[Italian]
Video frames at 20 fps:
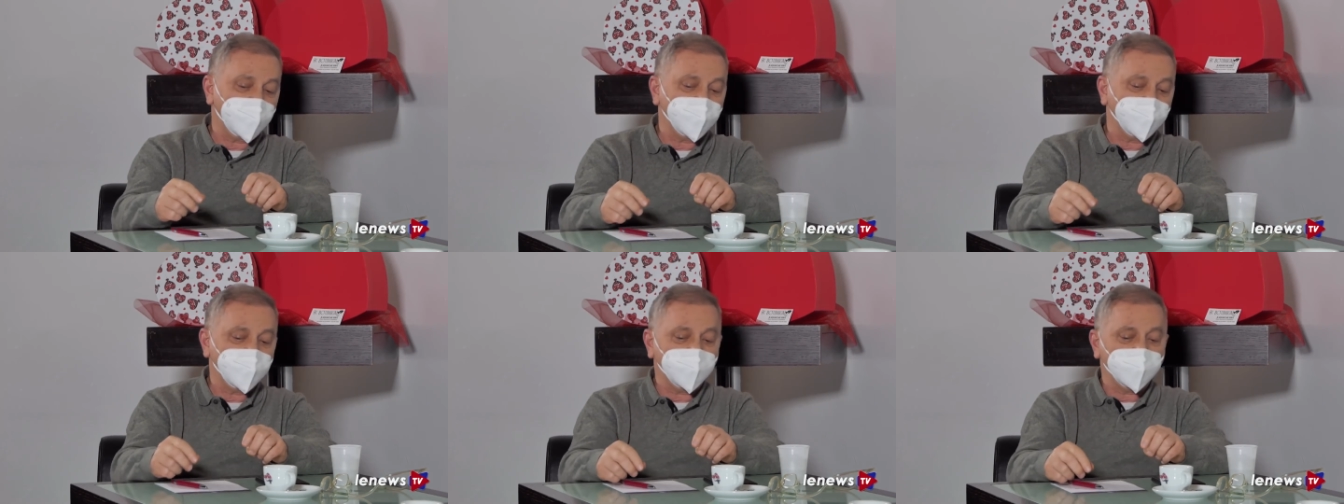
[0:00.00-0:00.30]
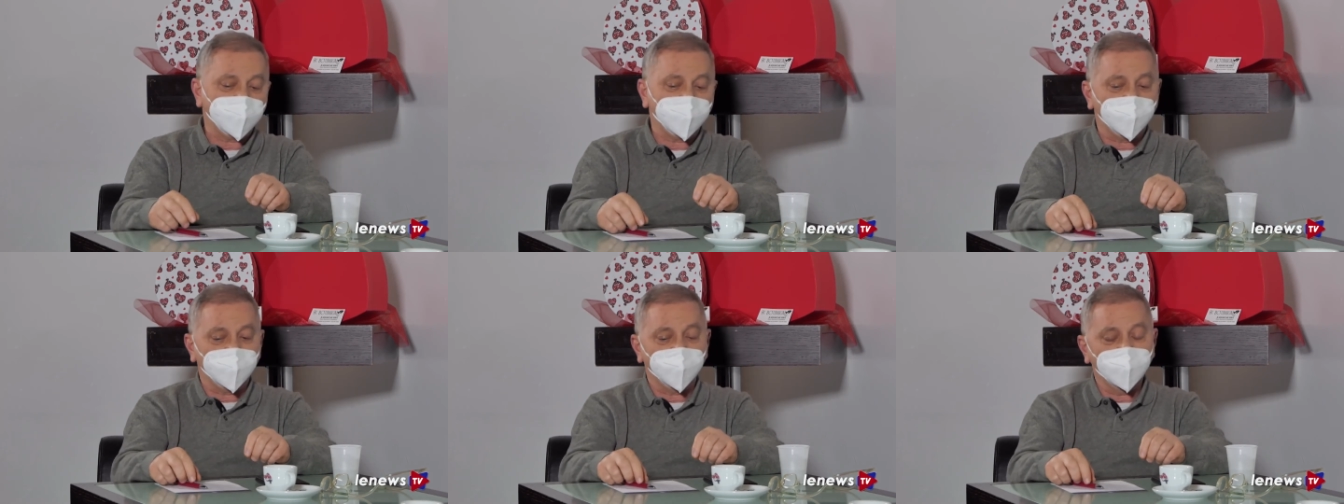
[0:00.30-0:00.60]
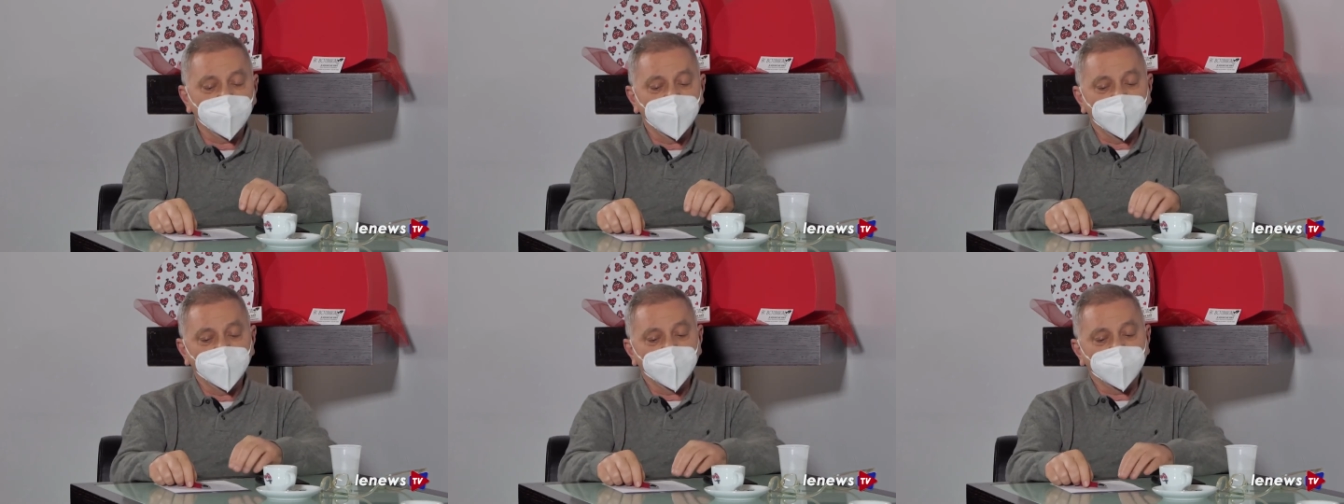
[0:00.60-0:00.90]
l'amico
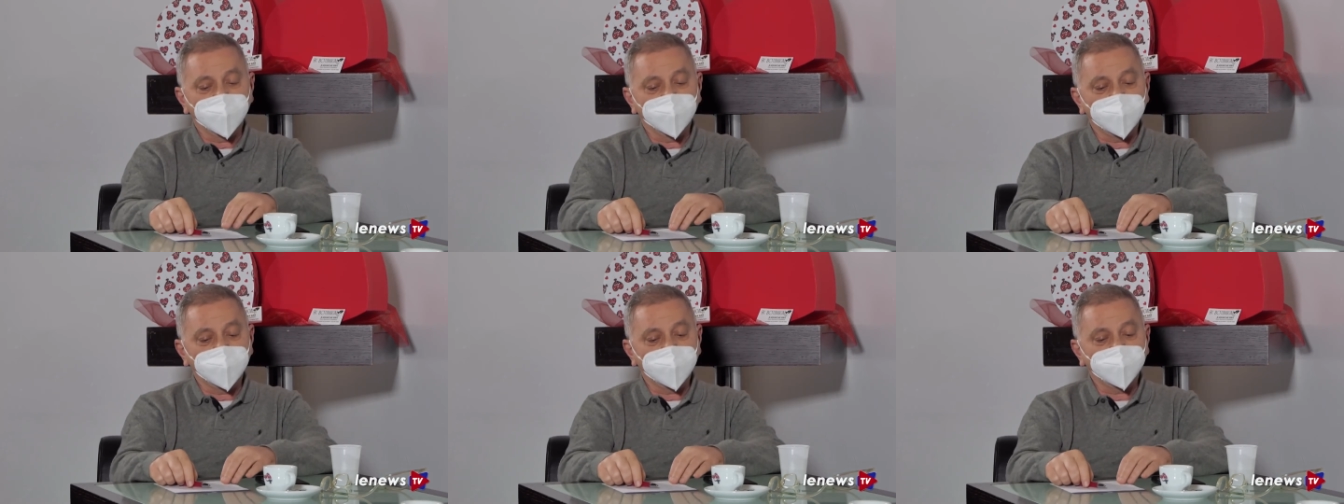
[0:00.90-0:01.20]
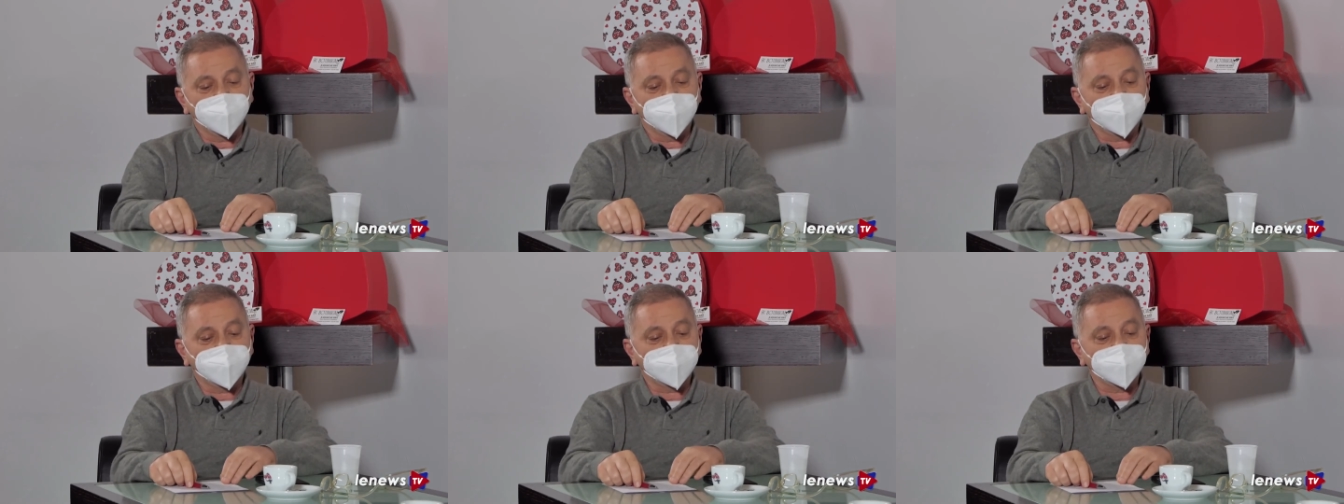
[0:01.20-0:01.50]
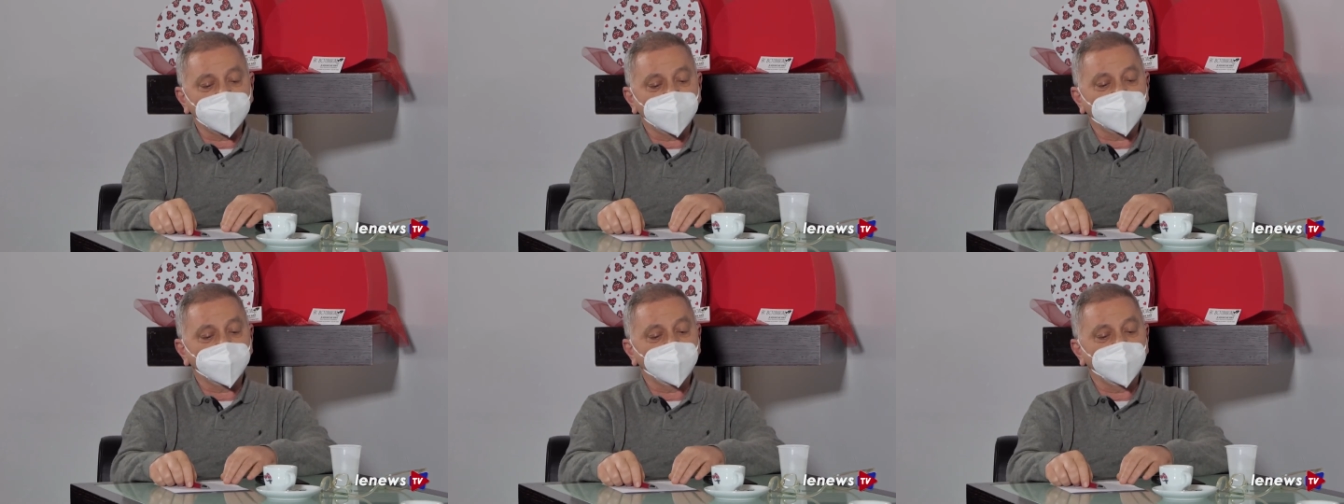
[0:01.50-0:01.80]
Mimmo
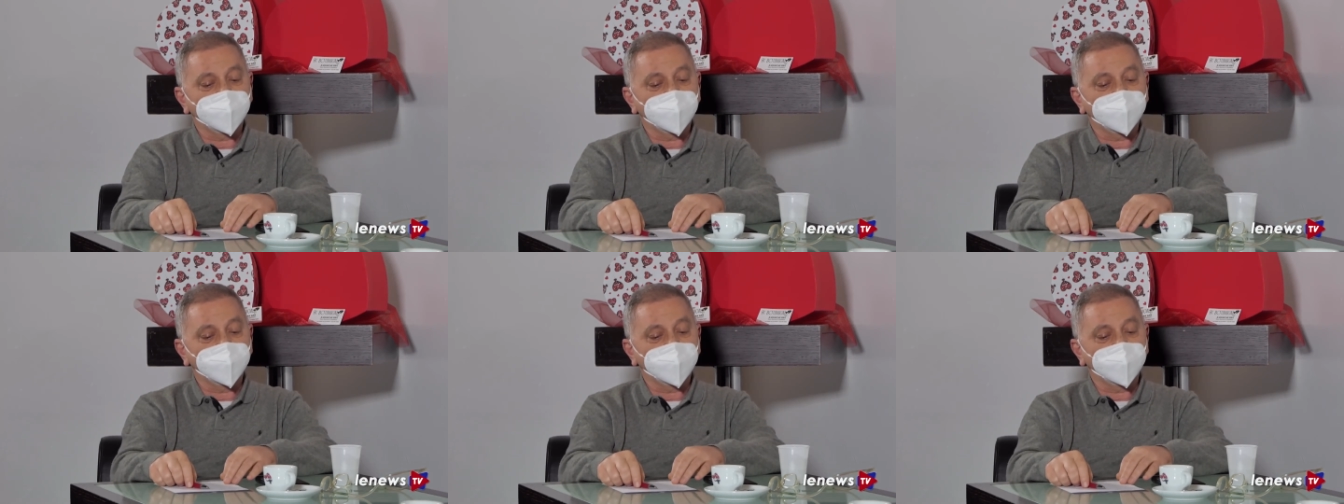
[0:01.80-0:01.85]
Farino.